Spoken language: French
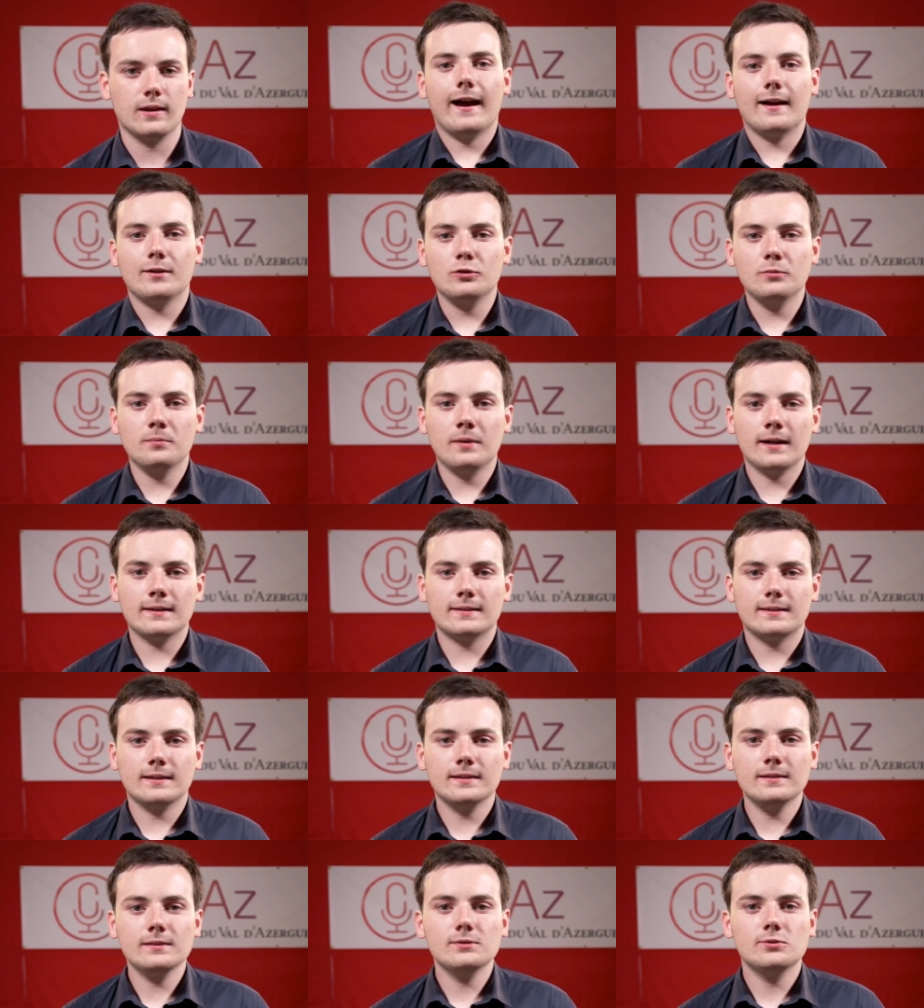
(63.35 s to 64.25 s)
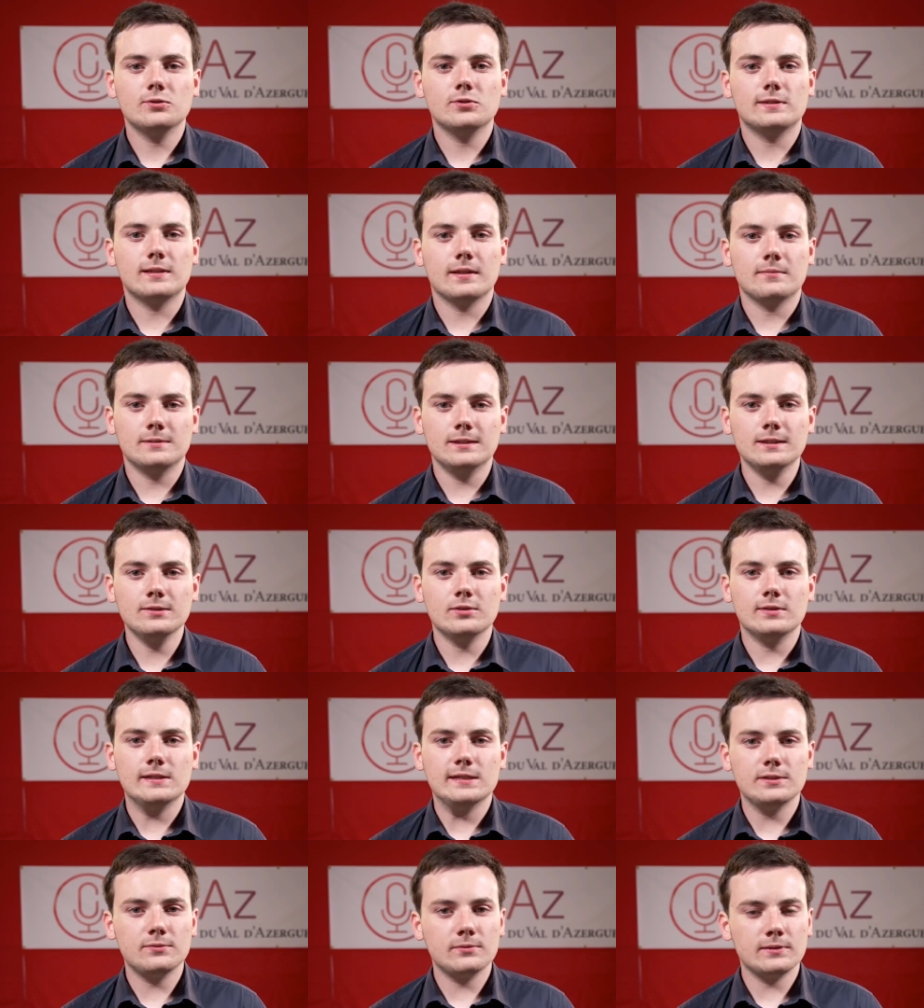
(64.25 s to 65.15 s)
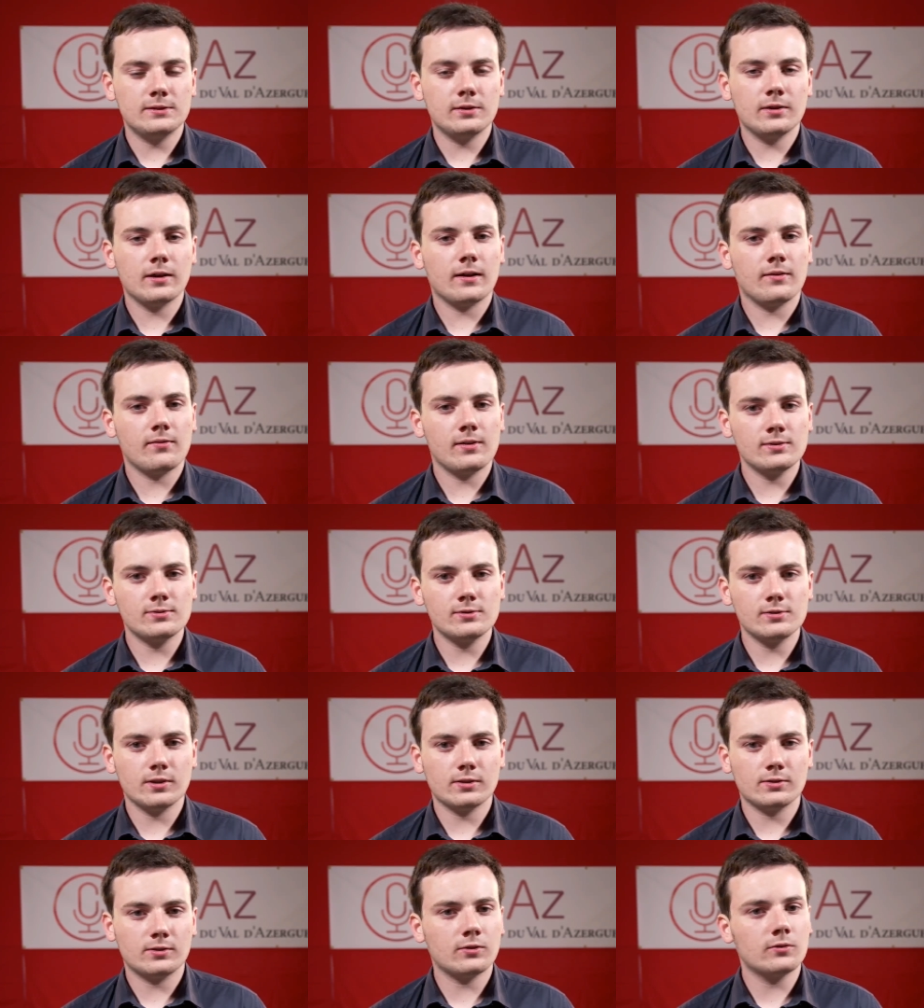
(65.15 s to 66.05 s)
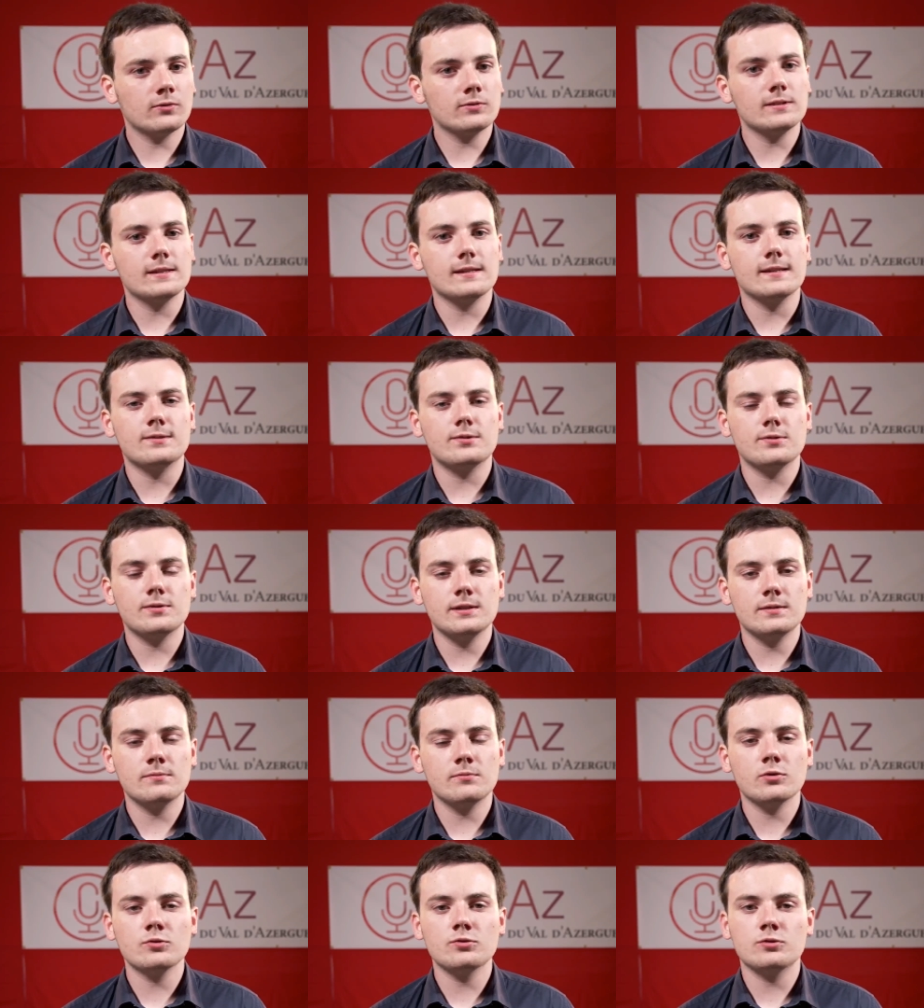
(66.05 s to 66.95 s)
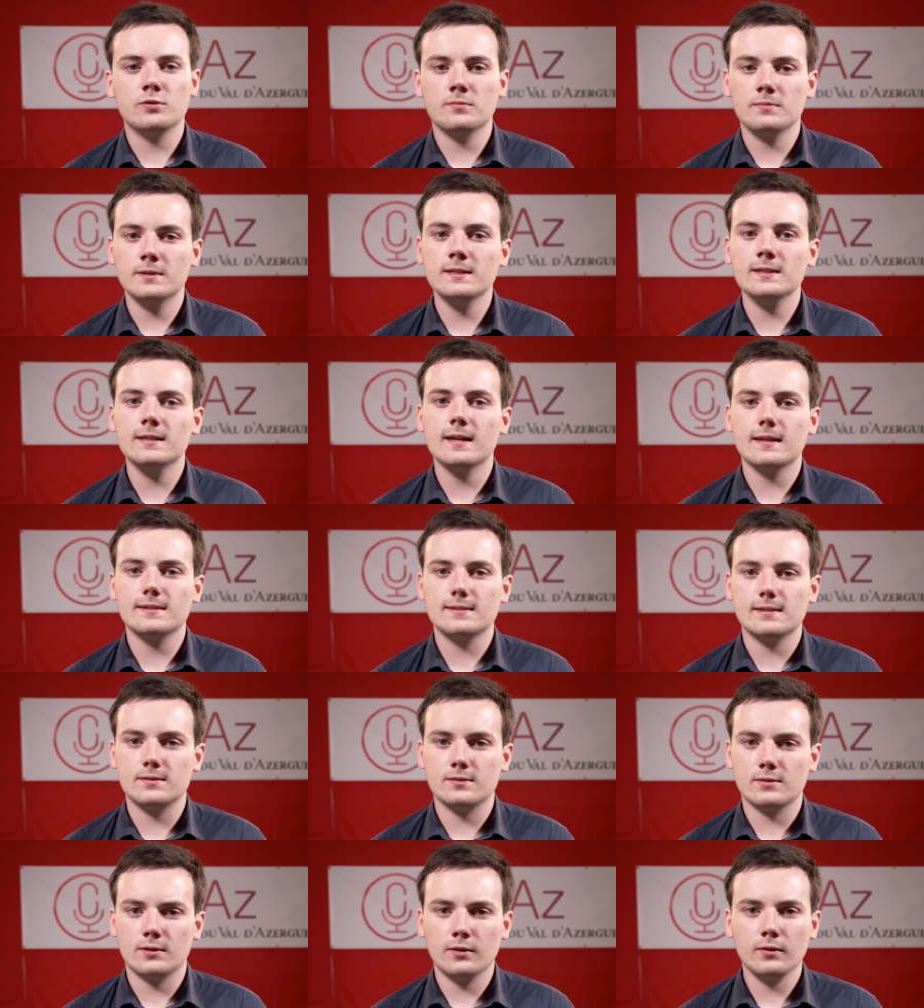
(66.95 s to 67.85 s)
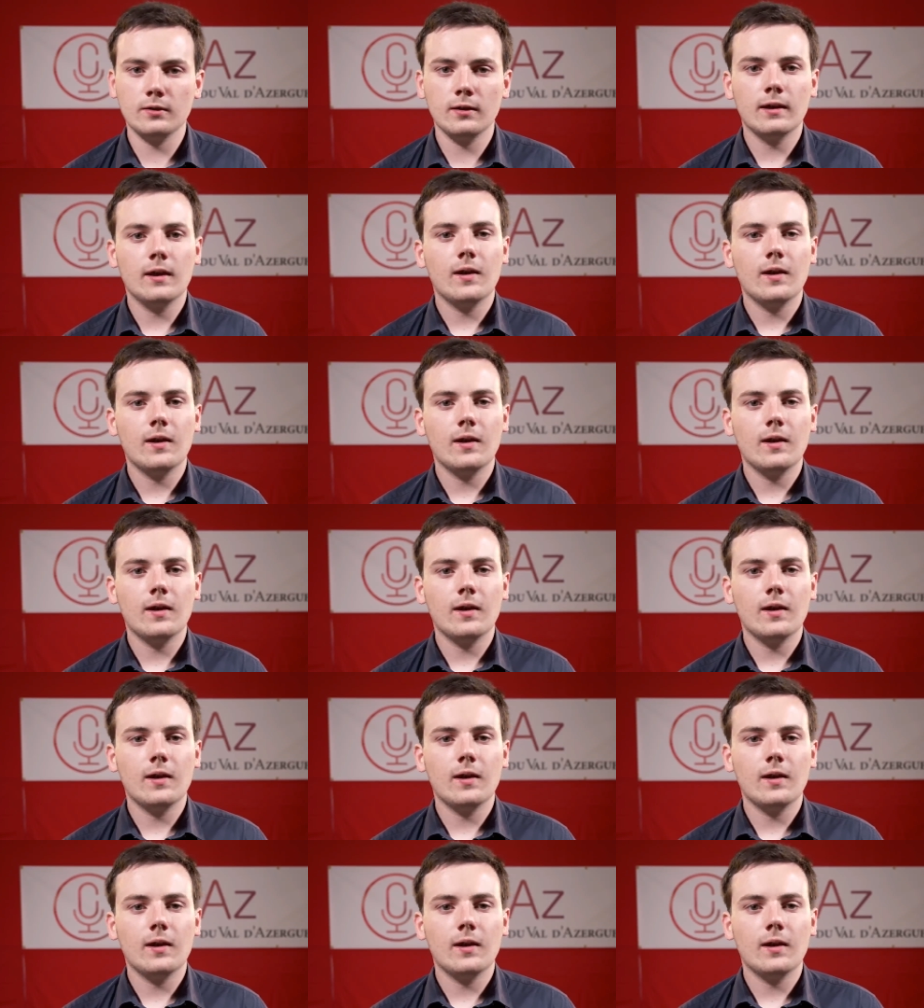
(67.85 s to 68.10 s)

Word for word: À Domartin, ce samedi de 18h à 22h30 et ce dimanche de midi à 16h,